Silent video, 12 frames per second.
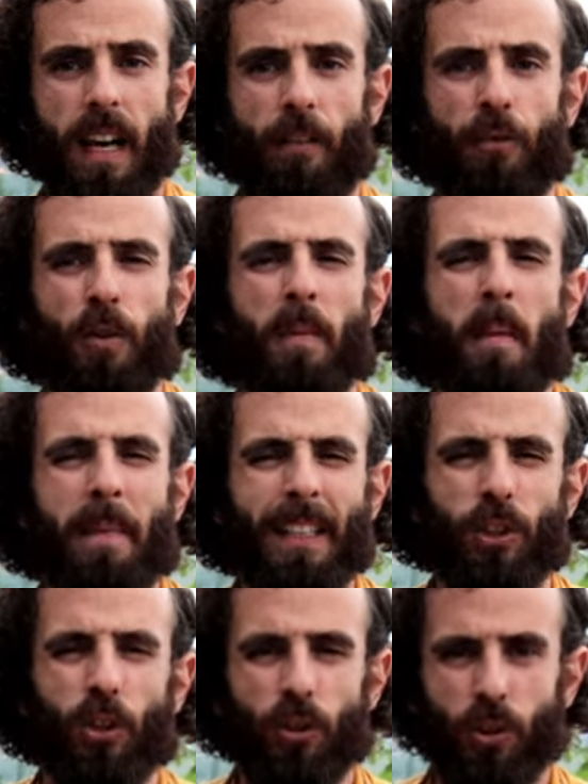La forma
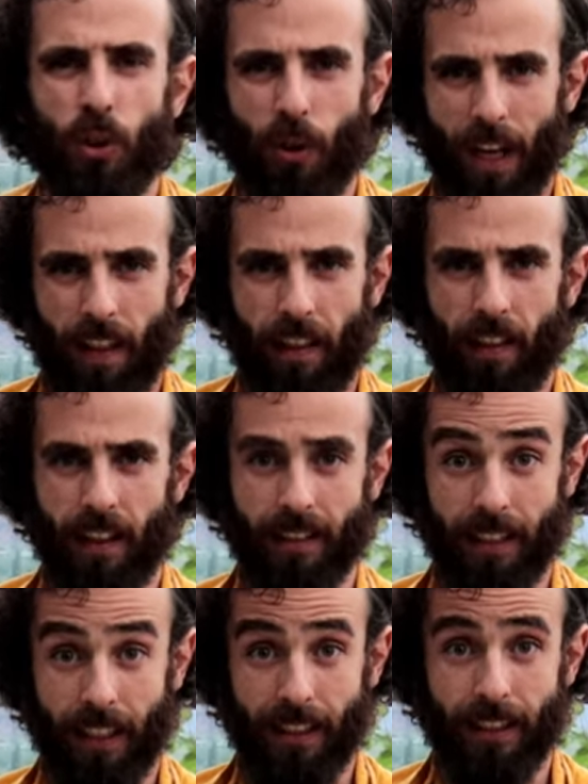más controlada de
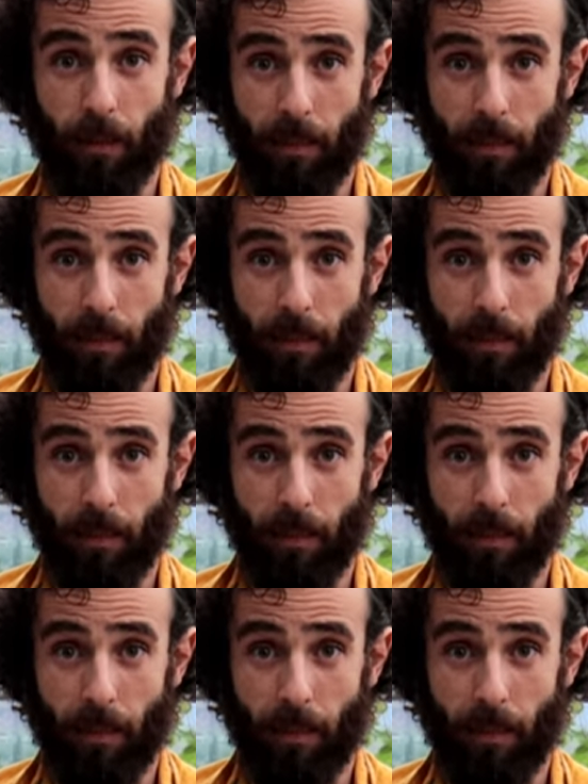hacer esta